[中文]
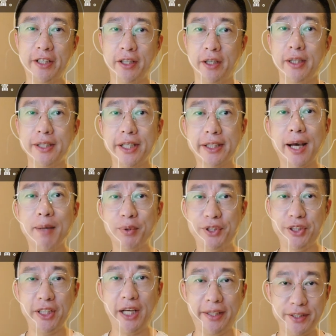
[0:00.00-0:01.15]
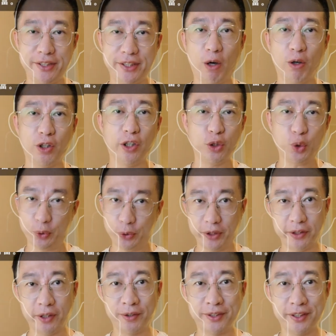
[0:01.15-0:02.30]
那些看不起眼的小额的储蓄和投
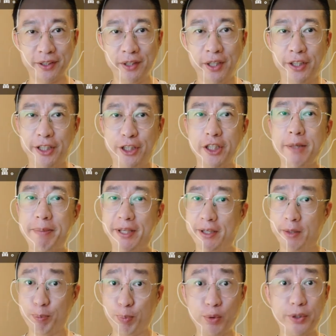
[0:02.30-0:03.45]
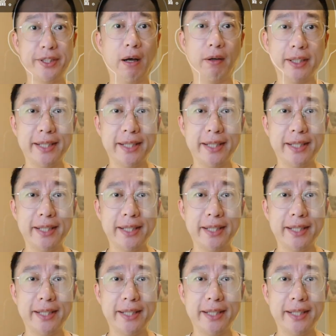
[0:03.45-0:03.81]
资，也是一笔不小的财